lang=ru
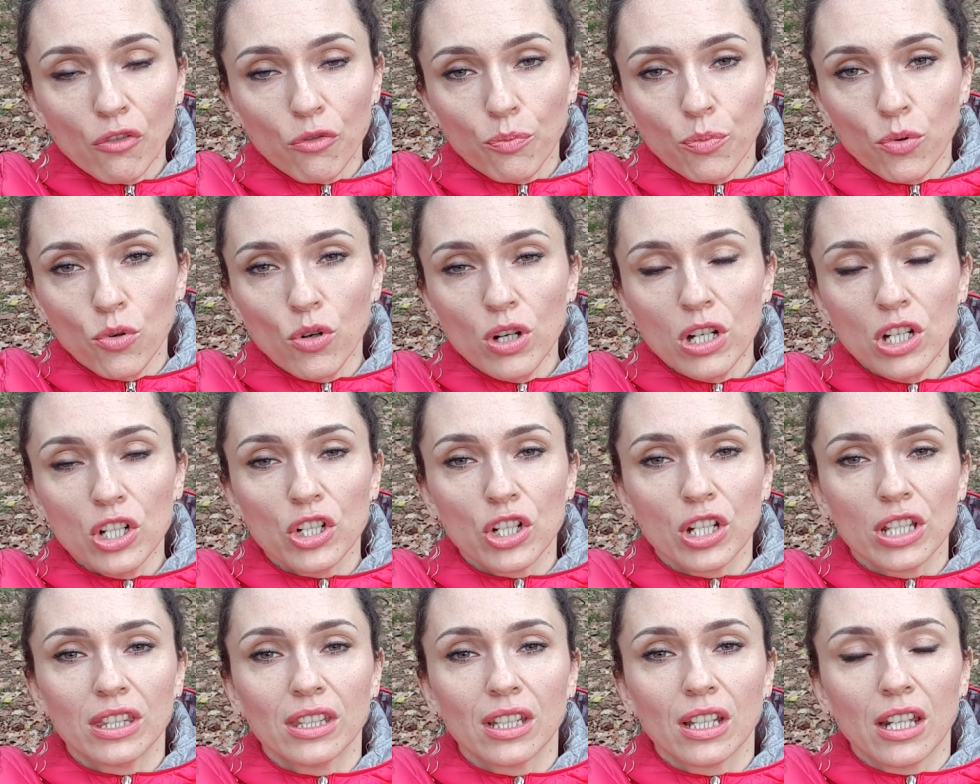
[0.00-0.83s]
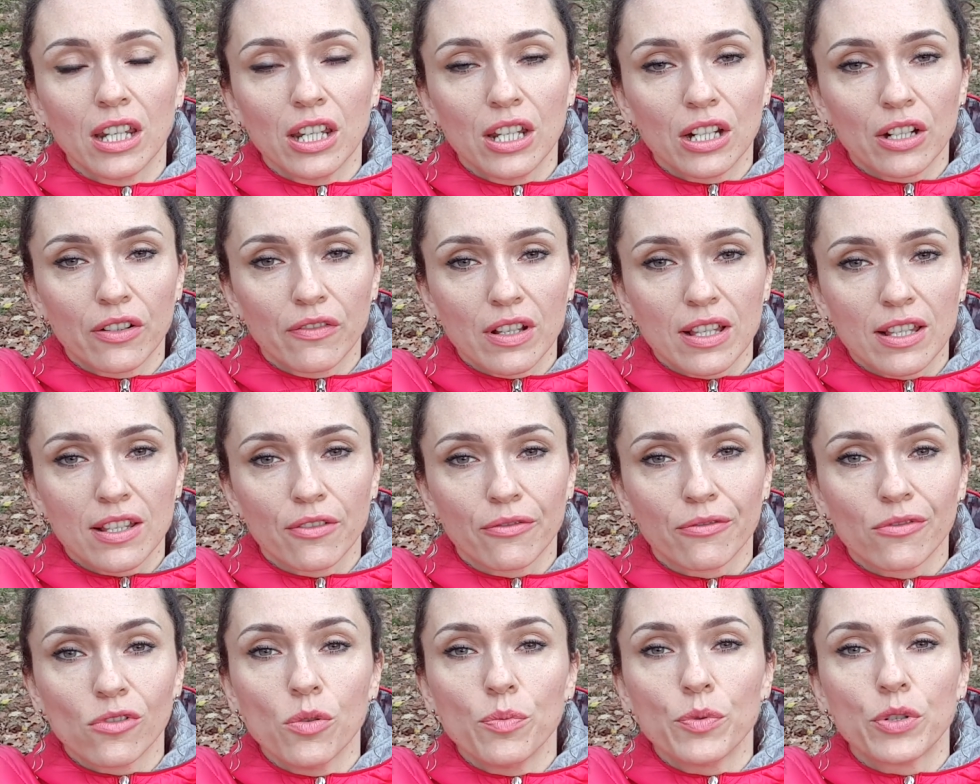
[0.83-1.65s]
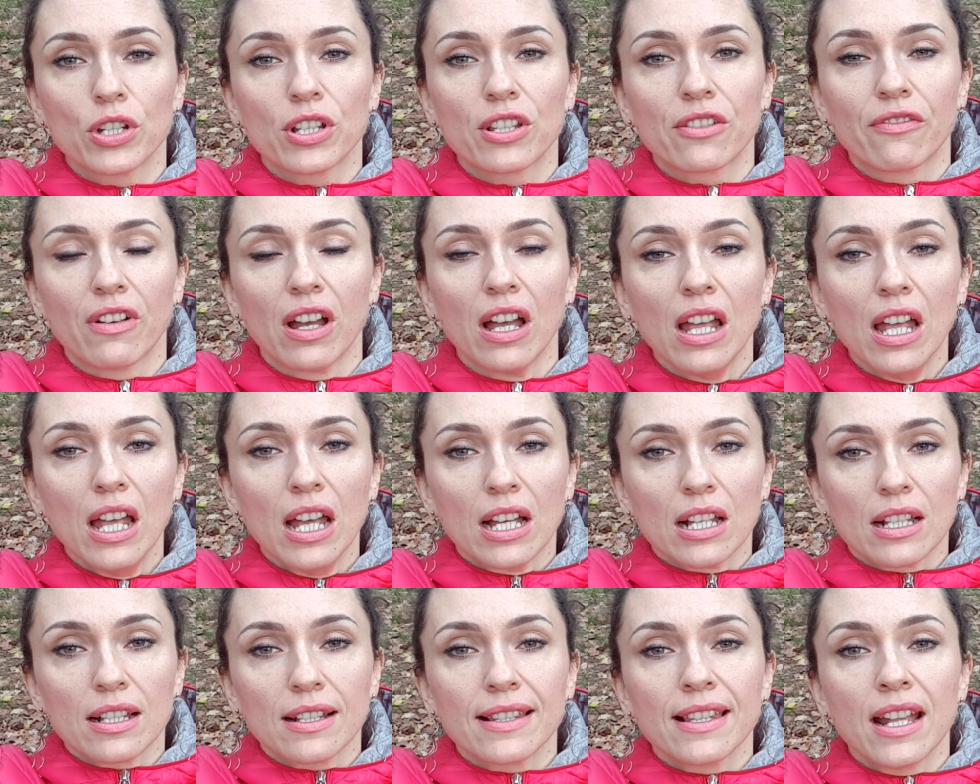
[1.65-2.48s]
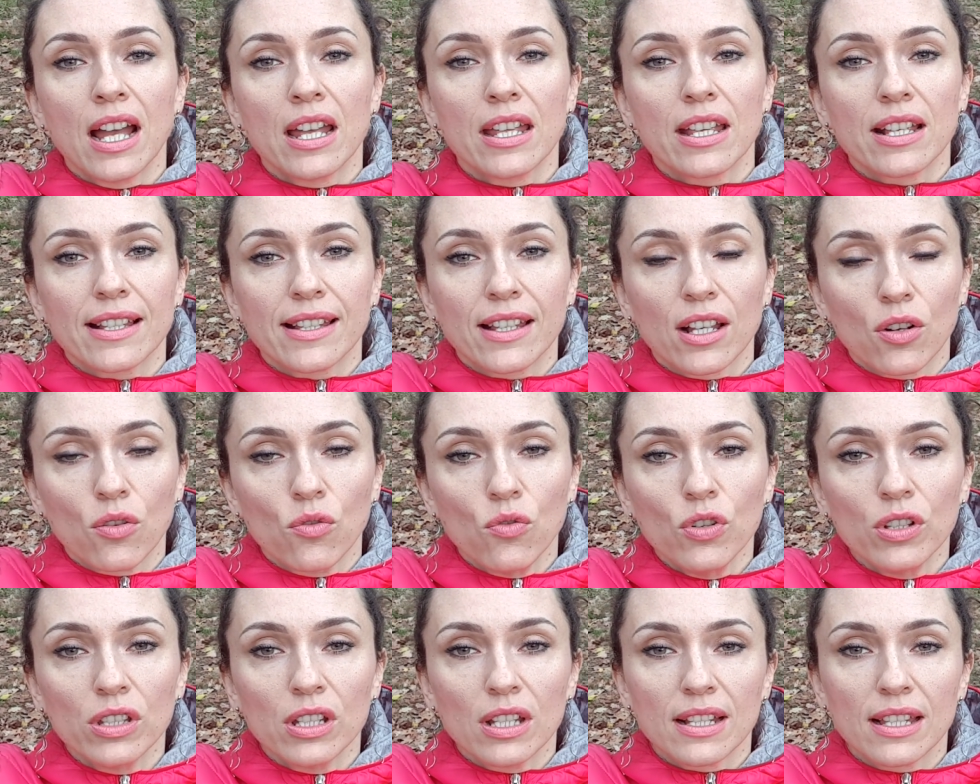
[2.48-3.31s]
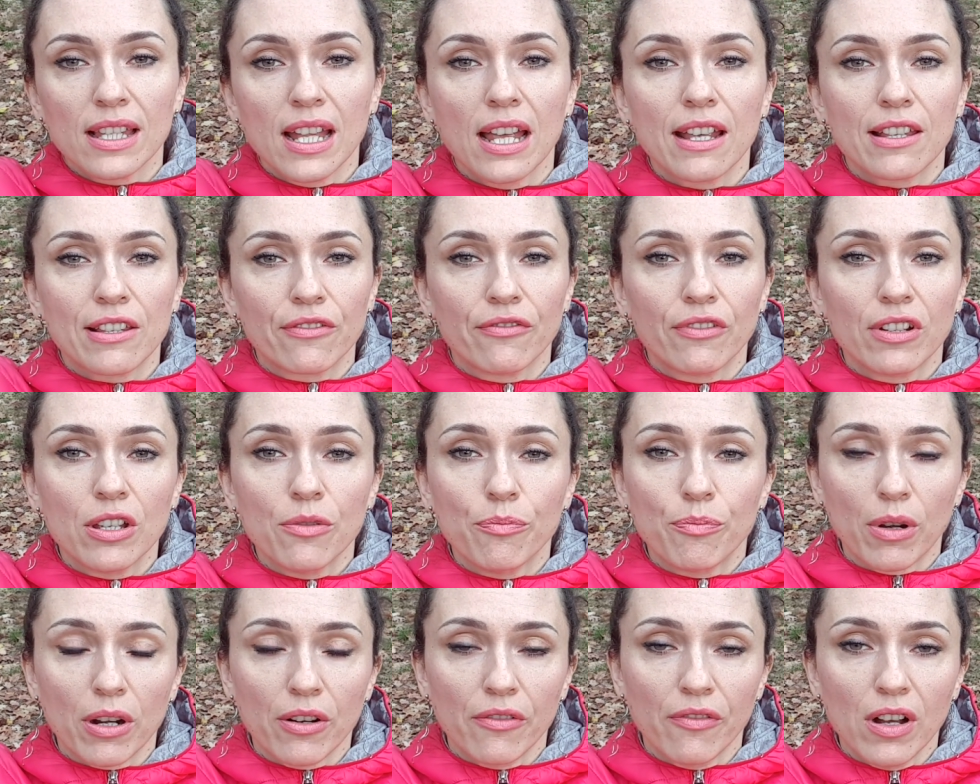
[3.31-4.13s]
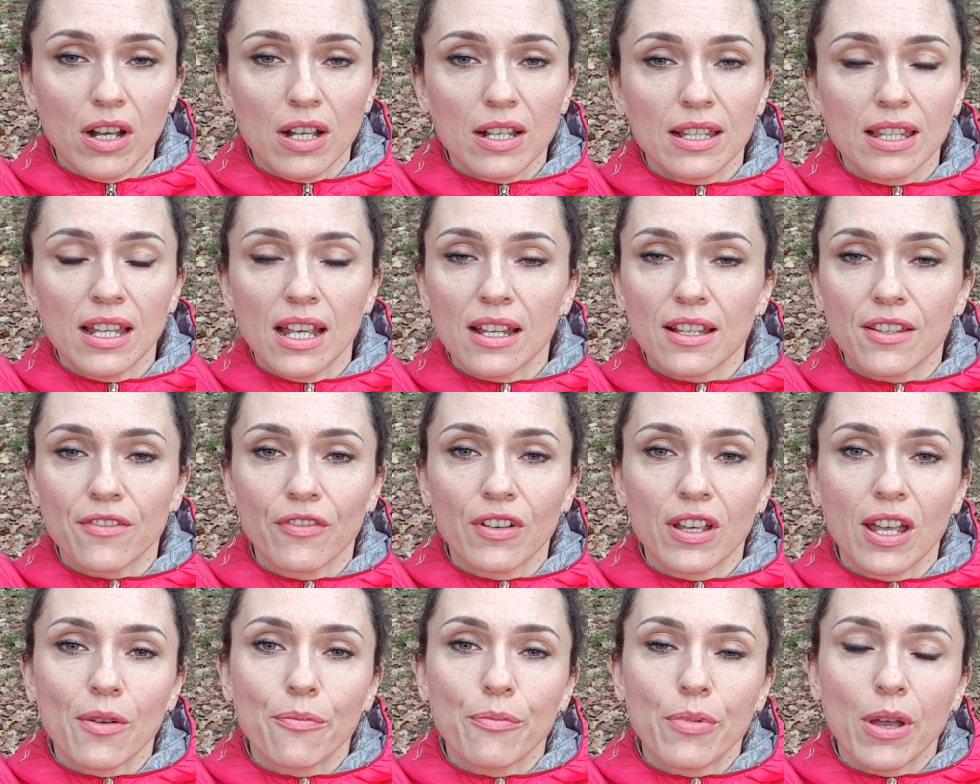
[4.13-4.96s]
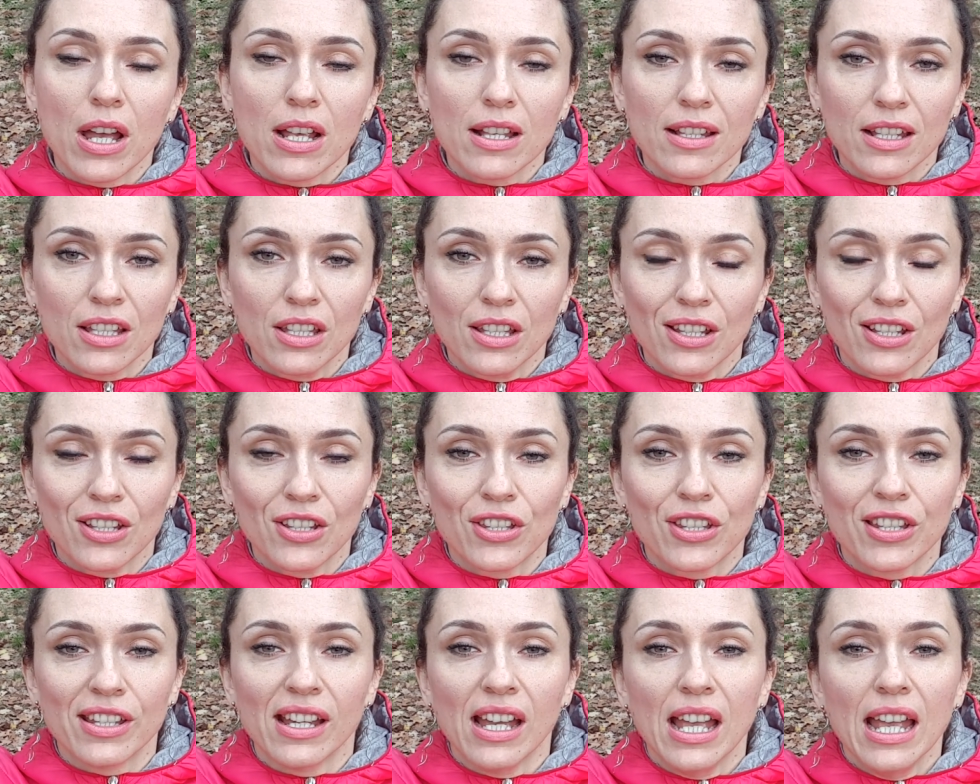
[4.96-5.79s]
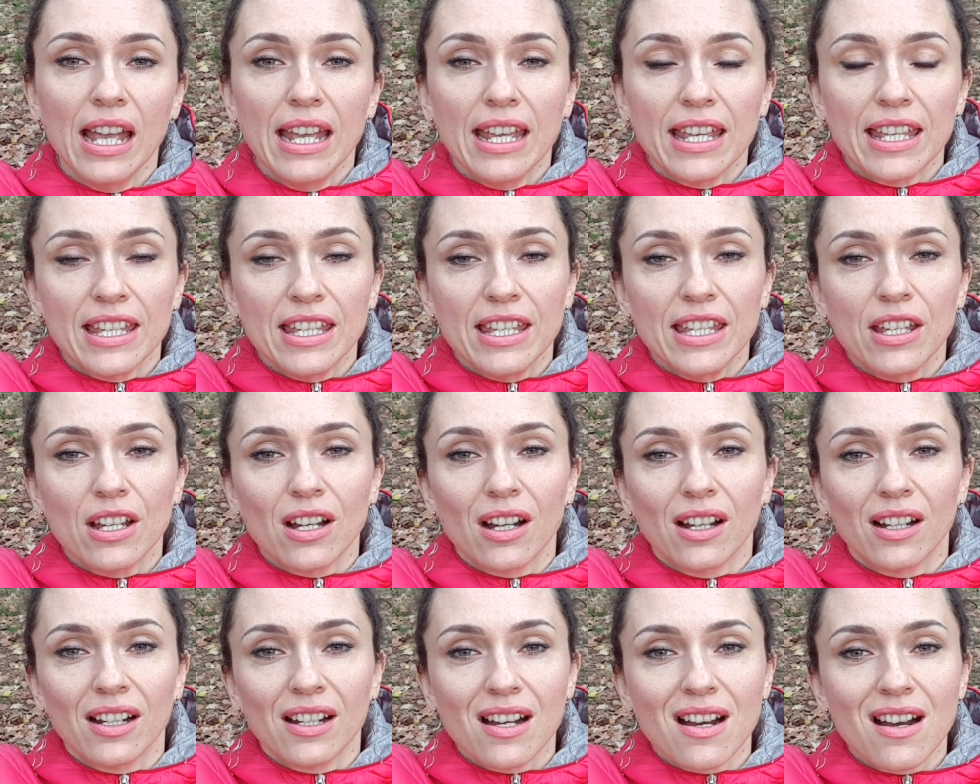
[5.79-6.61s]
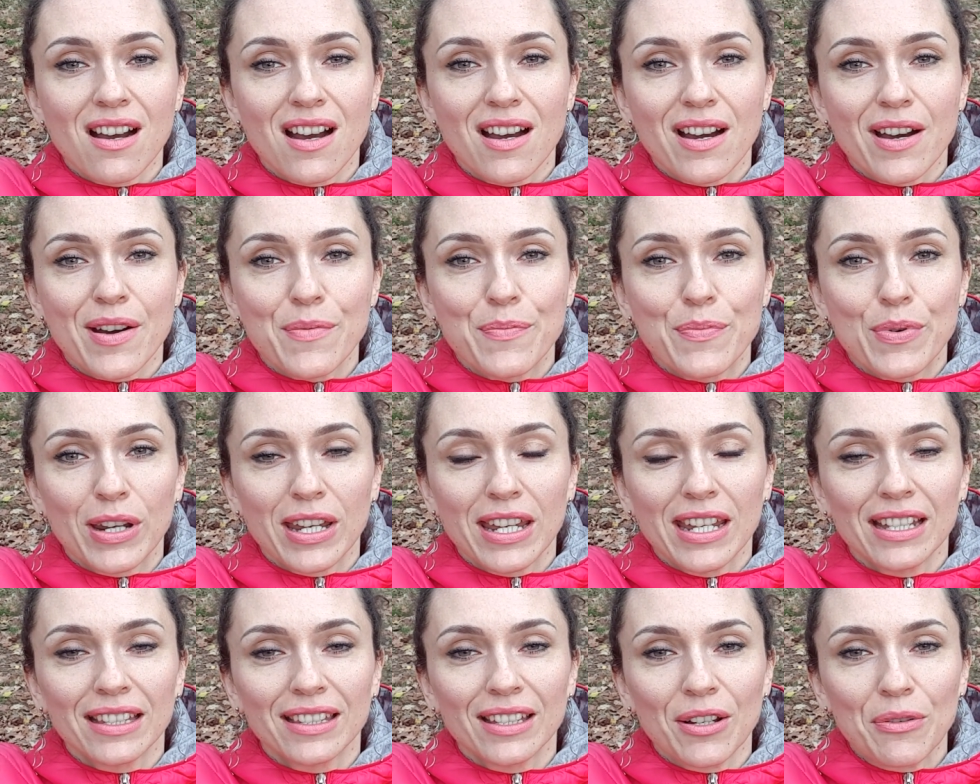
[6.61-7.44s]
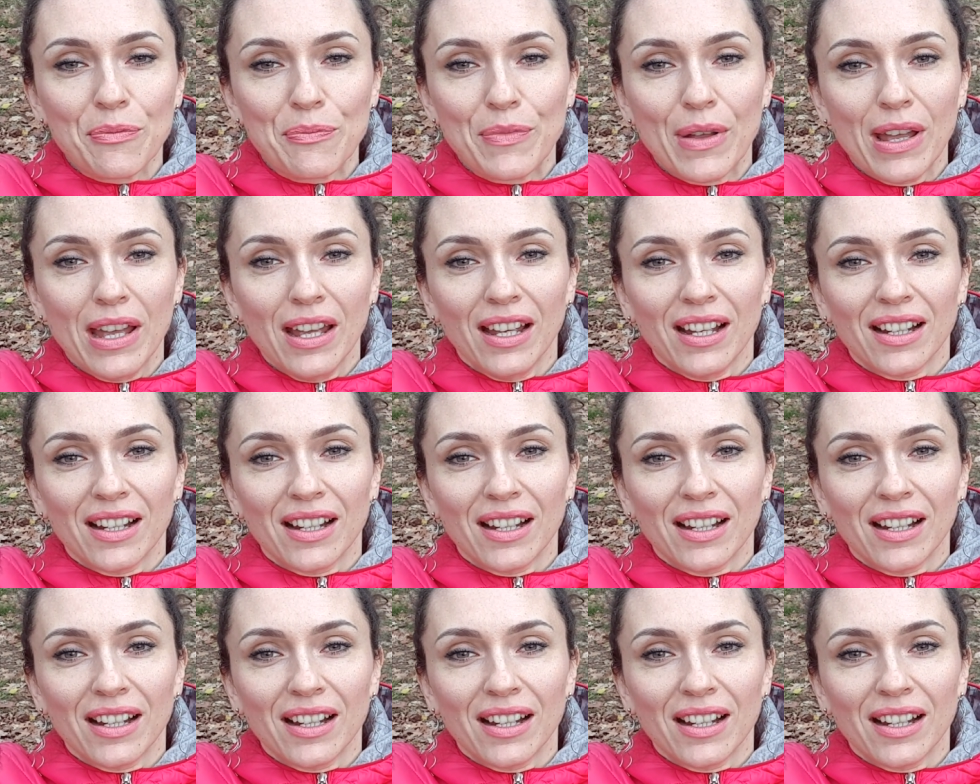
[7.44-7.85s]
Польше, интегрироваться в общество, зная законы, зная свои права, зная свои обязанности и э, при этом